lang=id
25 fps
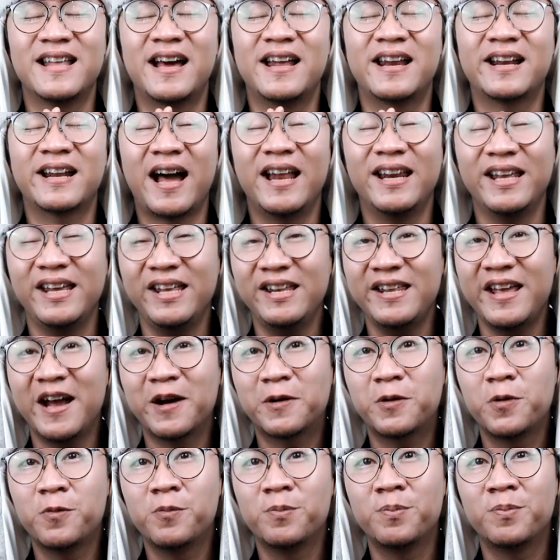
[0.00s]
Dan kali ini
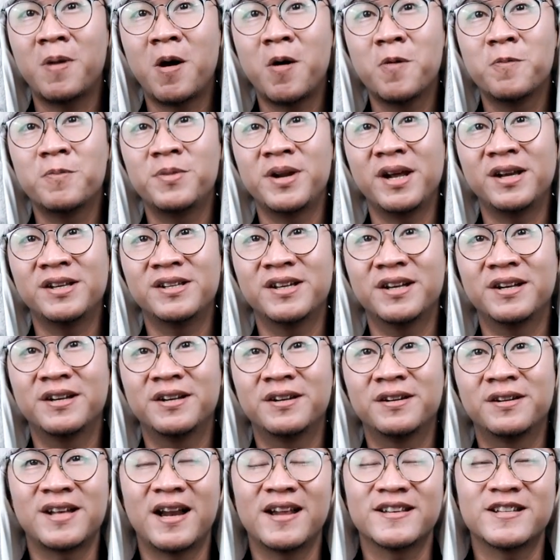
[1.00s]
aku mau
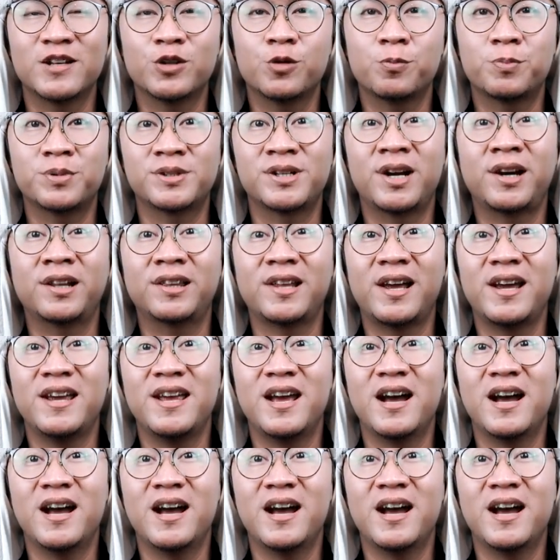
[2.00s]
reaction salah satu peserta